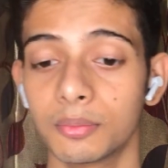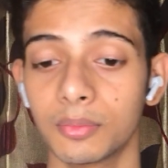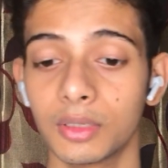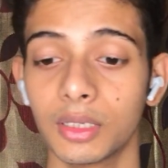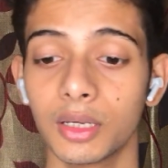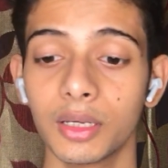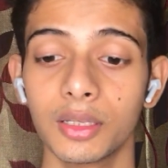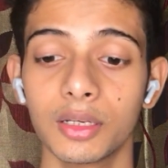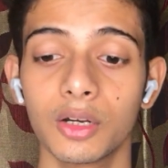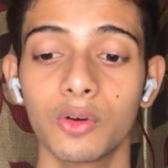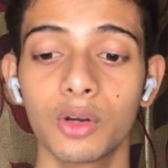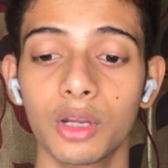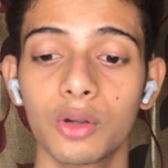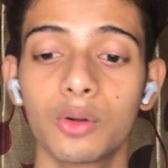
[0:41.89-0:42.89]
मेनली इनका
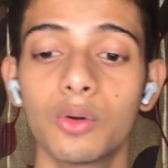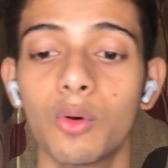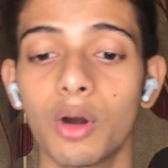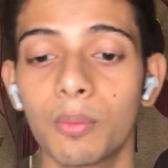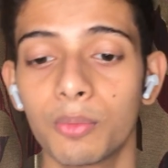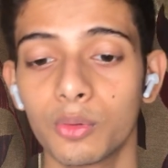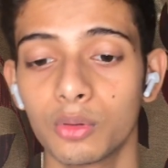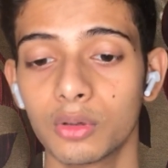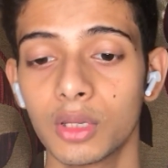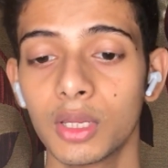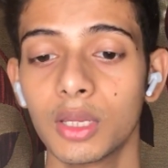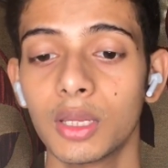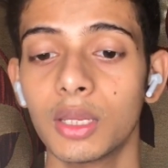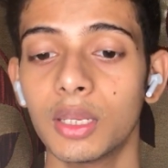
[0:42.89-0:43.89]
हो रहा है गोवा प्रो
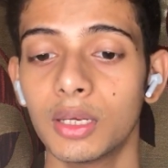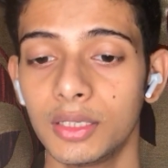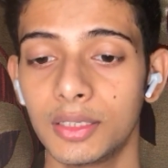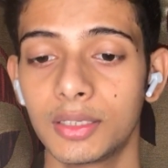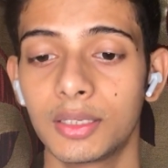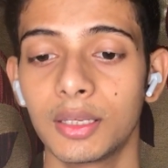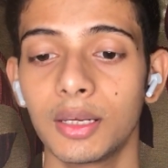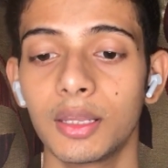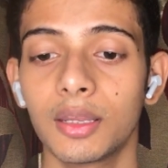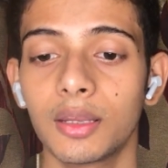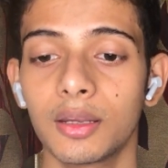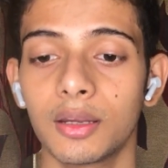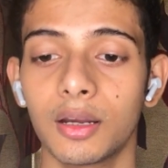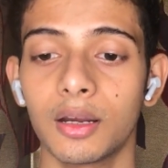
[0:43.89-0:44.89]
लीग के
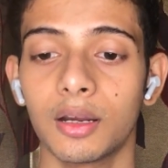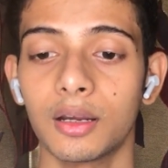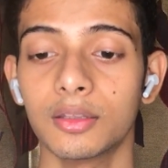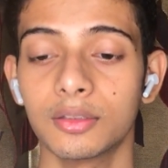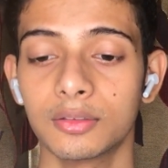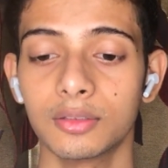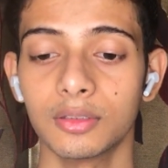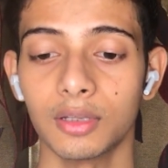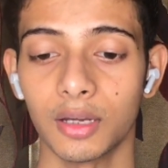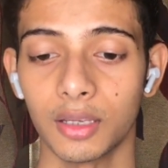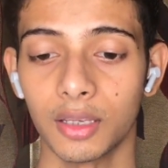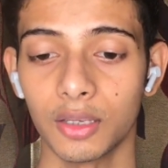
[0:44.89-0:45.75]
लिए आ,